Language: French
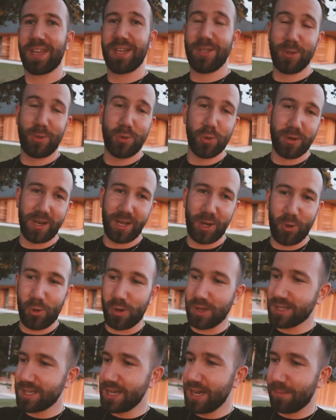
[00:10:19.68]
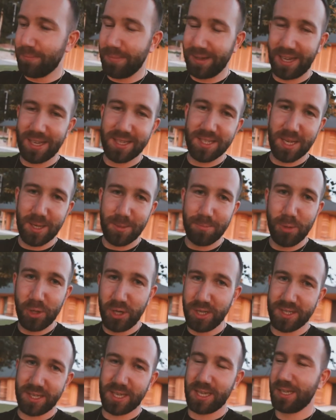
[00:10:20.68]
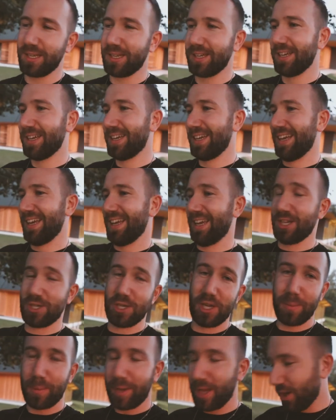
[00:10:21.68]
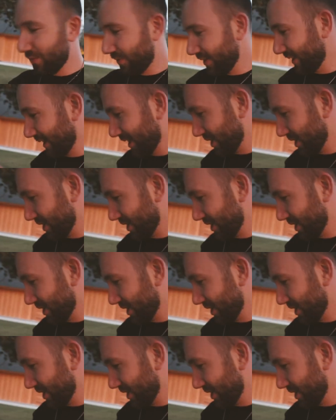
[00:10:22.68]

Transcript: et du coup on a croisé un magasin Moleskine, et je leur ai pris en fait